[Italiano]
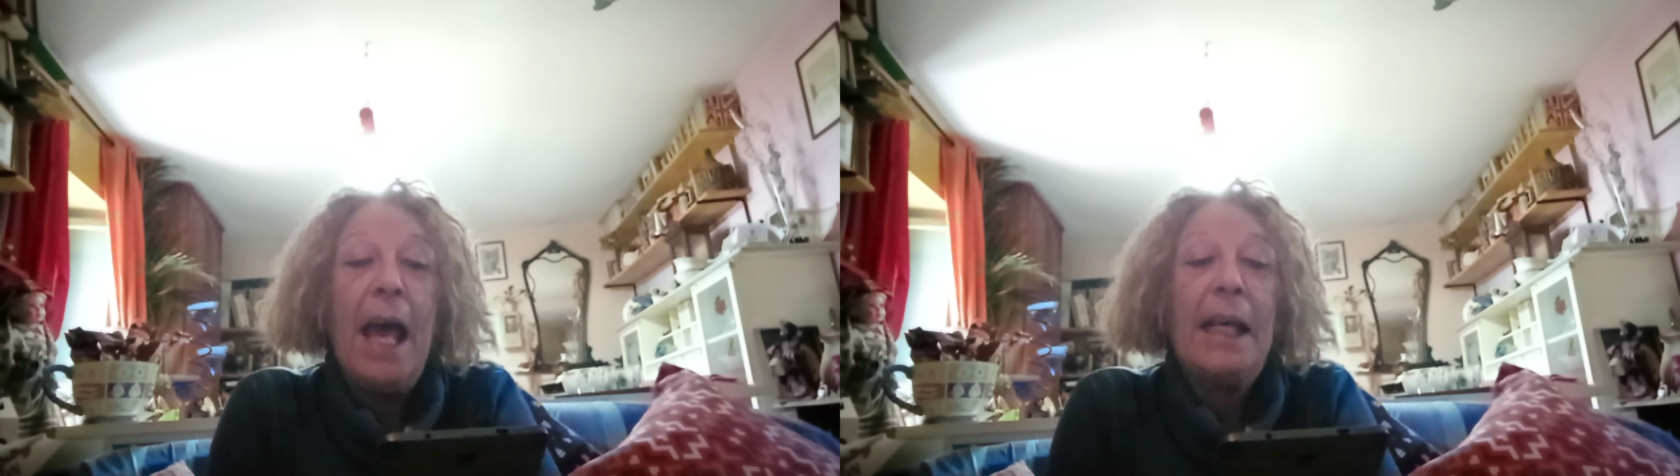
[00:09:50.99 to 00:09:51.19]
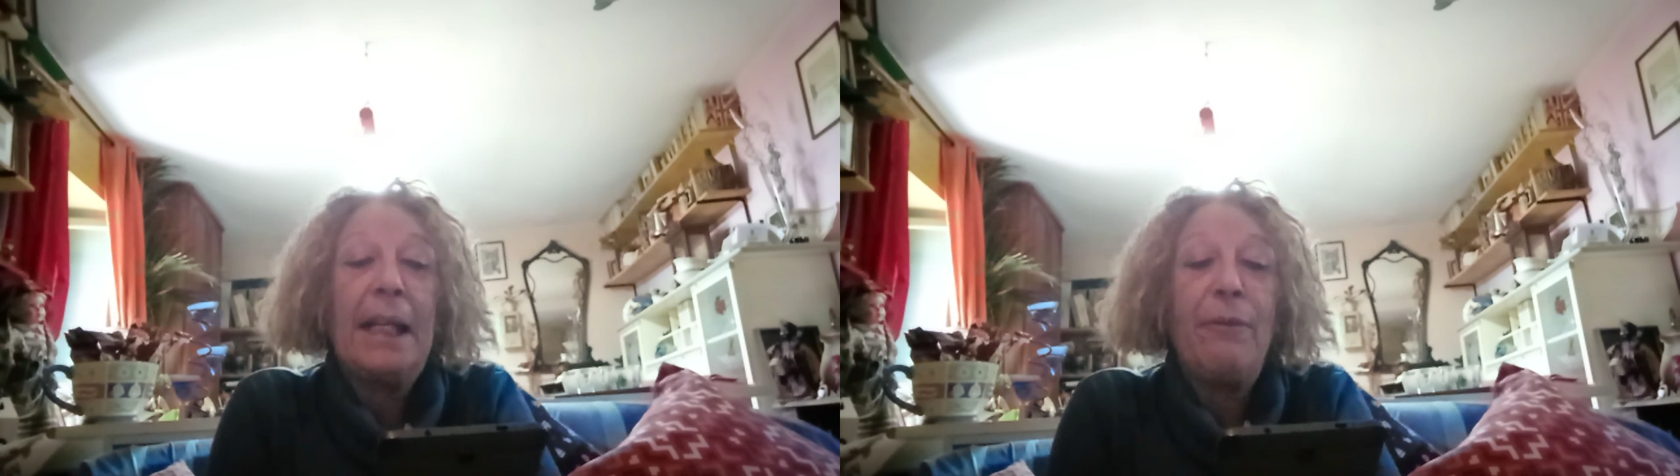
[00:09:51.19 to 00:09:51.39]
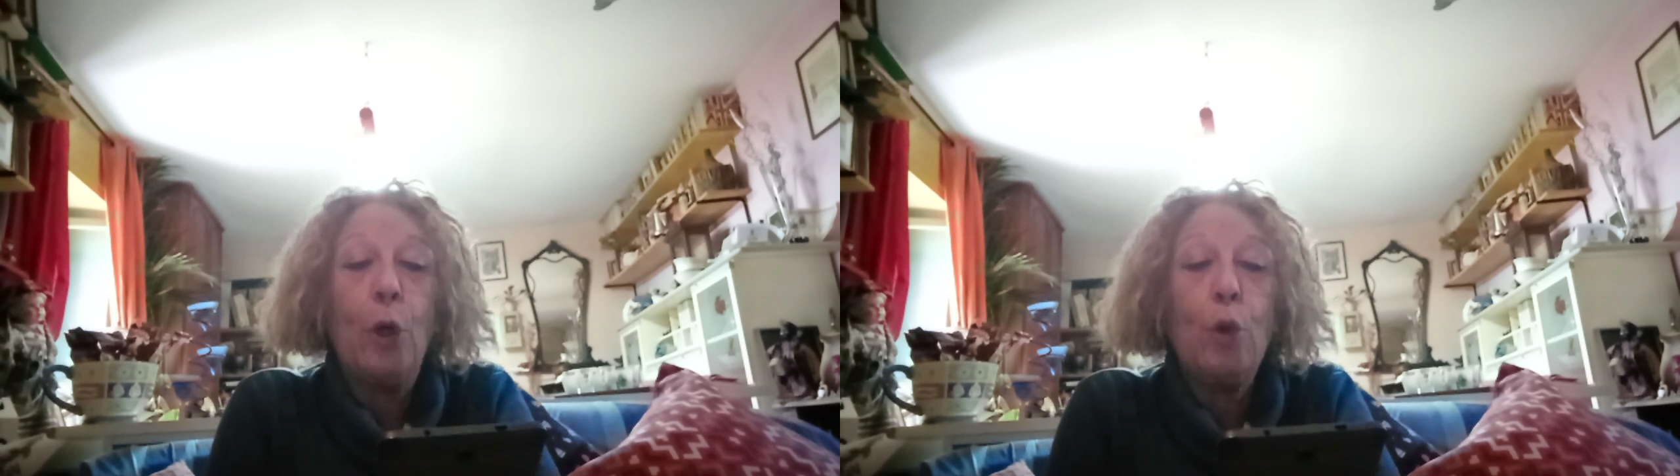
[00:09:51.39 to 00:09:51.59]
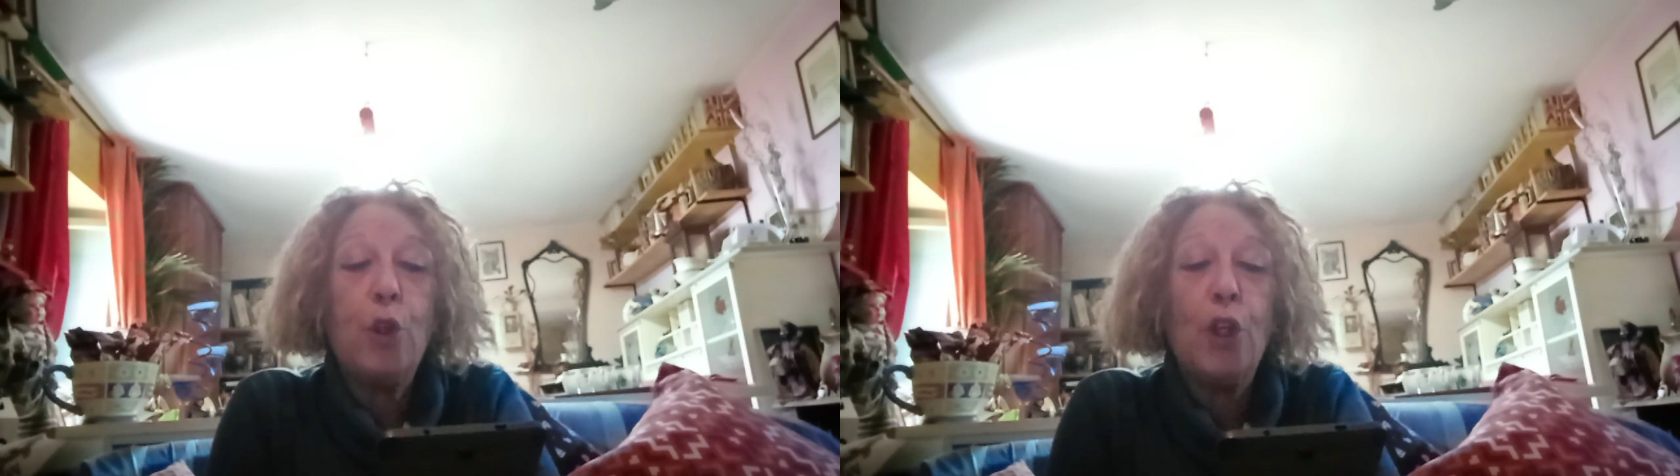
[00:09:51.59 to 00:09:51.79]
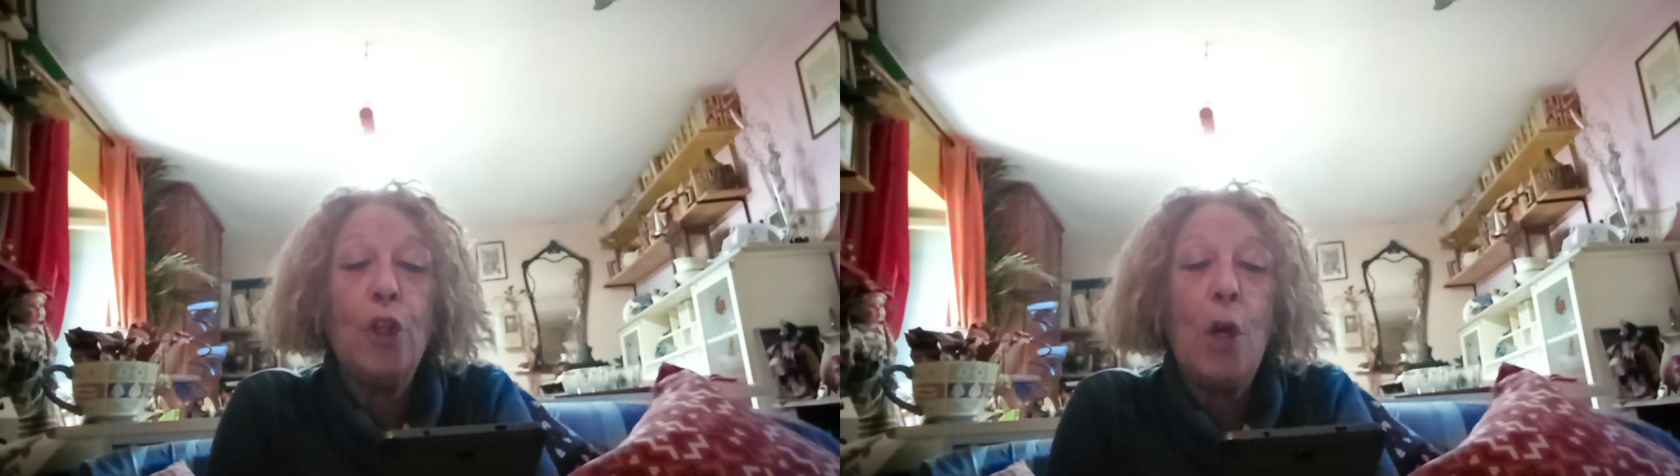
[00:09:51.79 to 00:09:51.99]

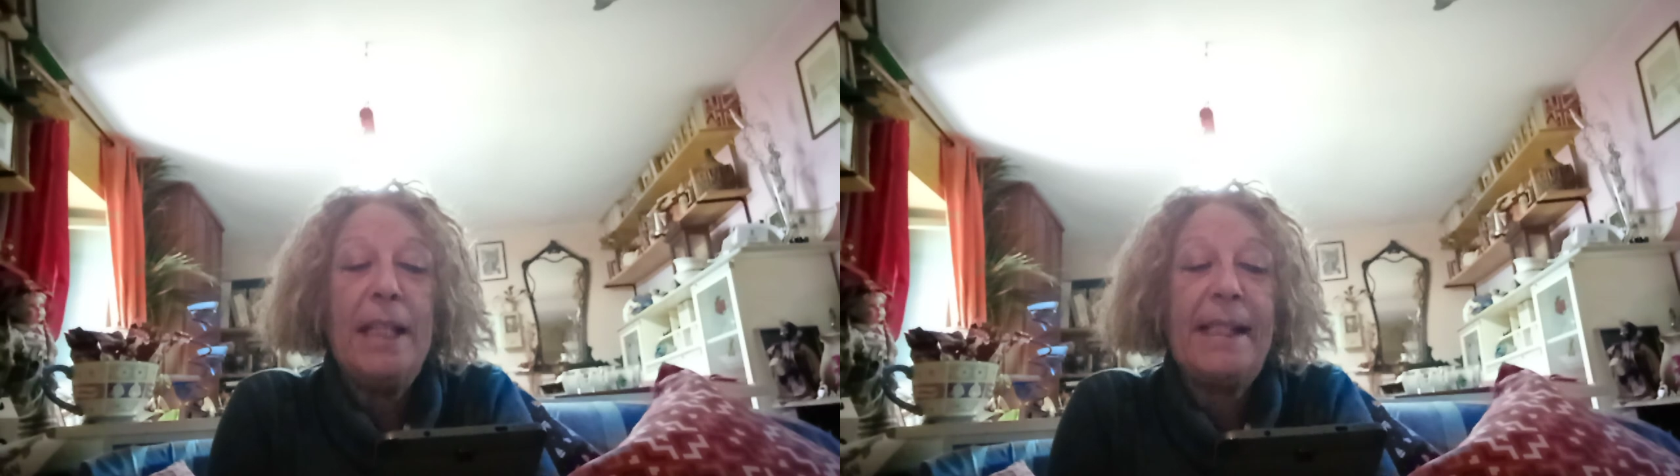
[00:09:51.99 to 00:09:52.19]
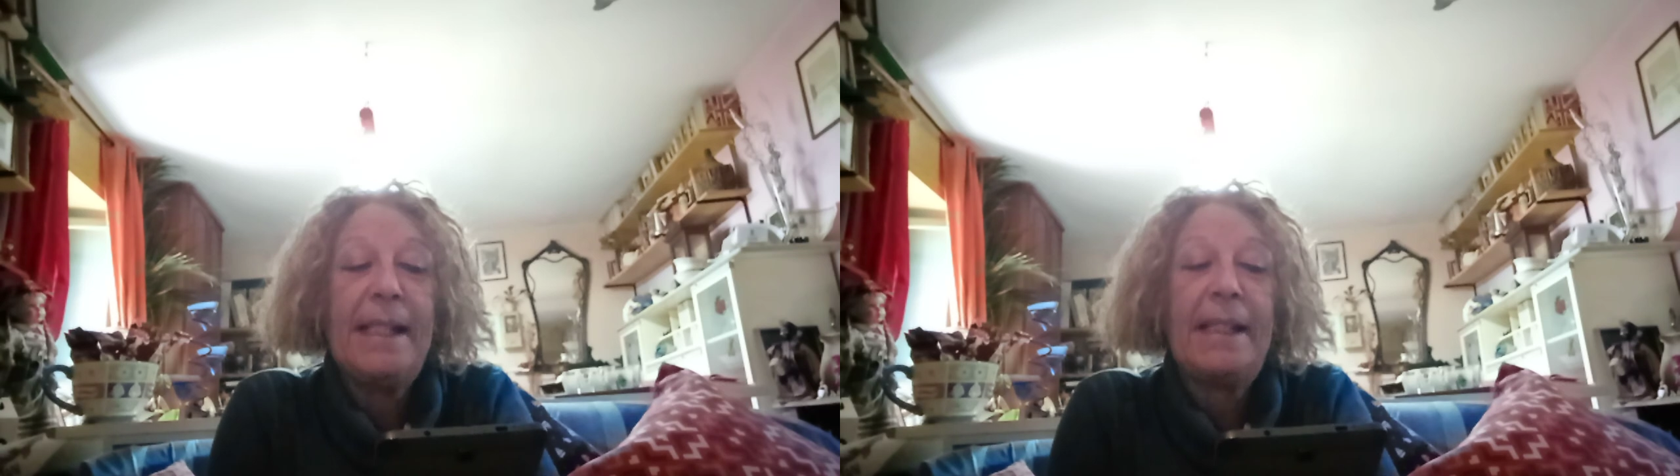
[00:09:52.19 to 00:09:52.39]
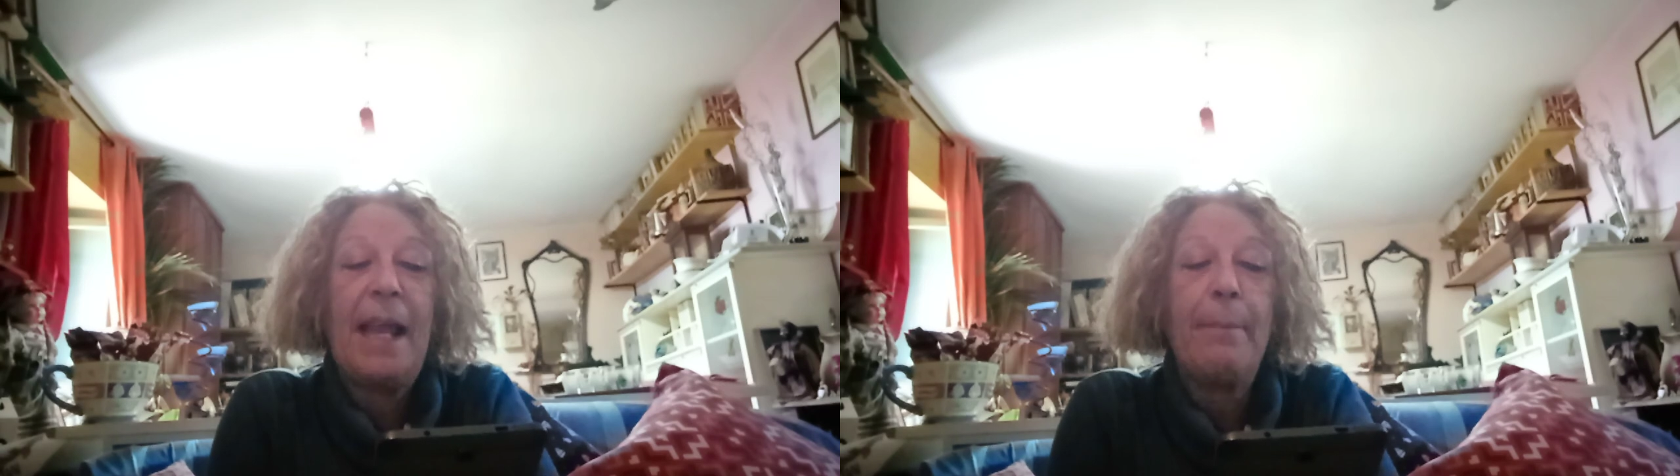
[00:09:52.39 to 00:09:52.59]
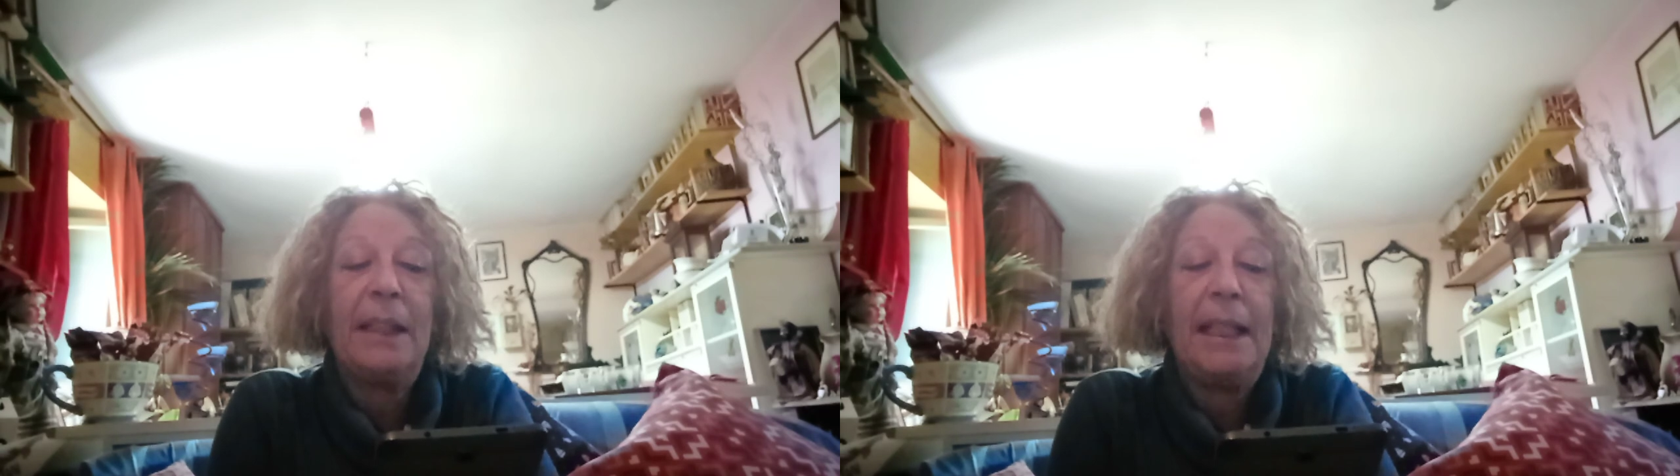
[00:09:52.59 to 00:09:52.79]
rivoluzionò il sistema